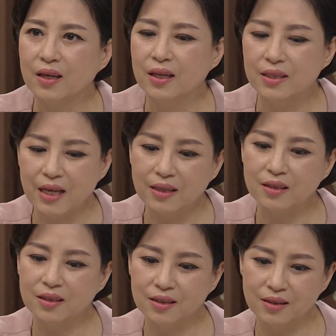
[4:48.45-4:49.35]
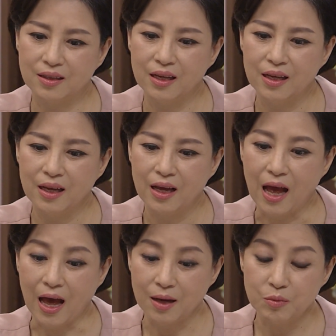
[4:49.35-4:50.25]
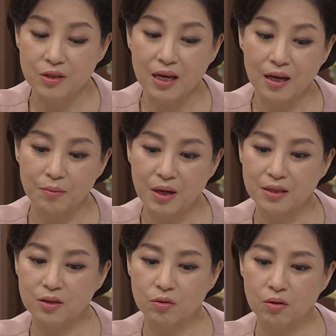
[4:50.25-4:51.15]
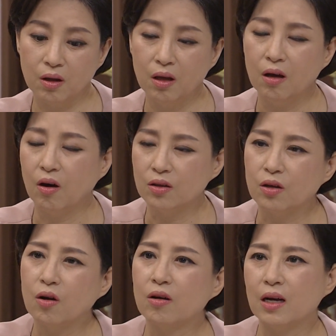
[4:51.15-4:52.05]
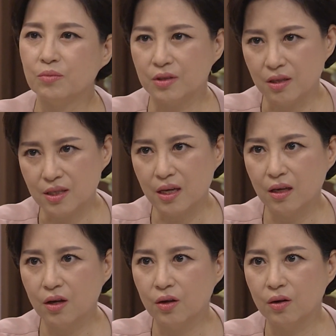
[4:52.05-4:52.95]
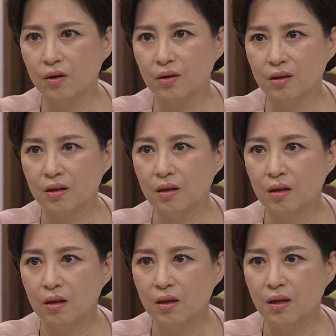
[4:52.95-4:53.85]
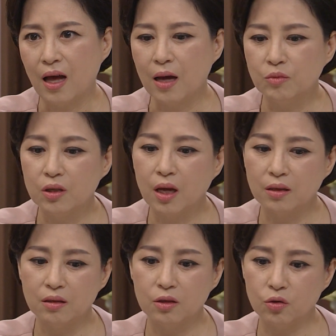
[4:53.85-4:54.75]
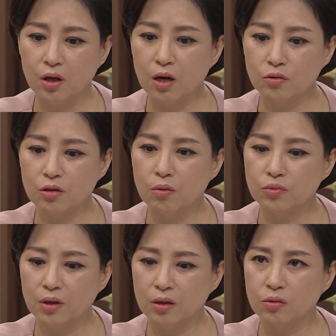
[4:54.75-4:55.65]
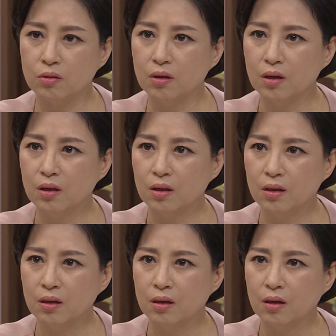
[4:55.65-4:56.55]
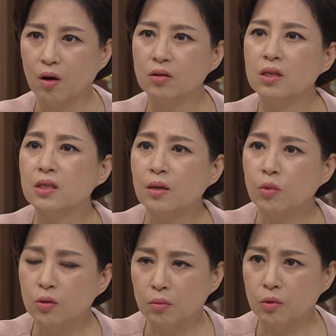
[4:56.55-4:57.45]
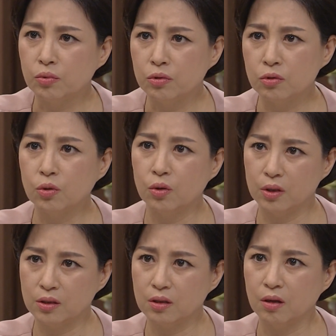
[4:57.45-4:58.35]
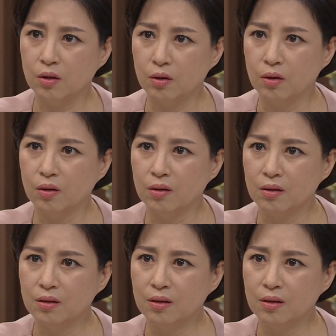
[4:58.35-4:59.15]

일단은 아무 생각 마시고 언니 건강부터 챙겨요. 아무리 애들이 귀하고 전부래도 언니 잘못되면 무슨 소용이 있어요.